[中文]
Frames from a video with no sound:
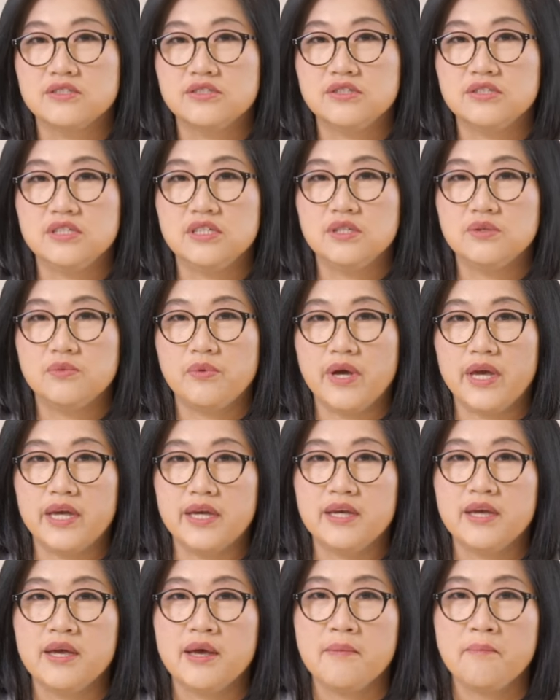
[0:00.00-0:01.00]
是因
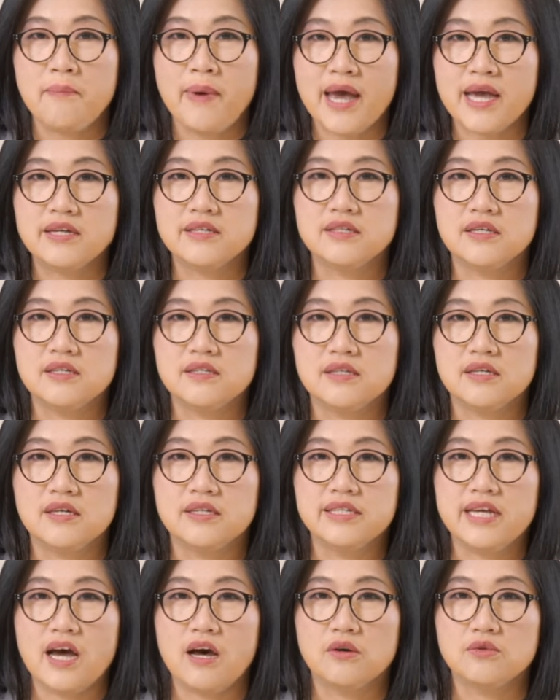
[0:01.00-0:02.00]
为拜登呢
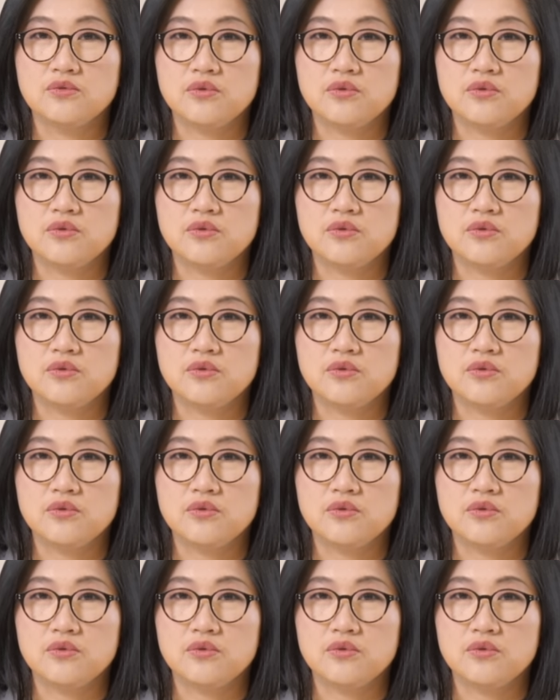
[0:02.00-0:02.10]
要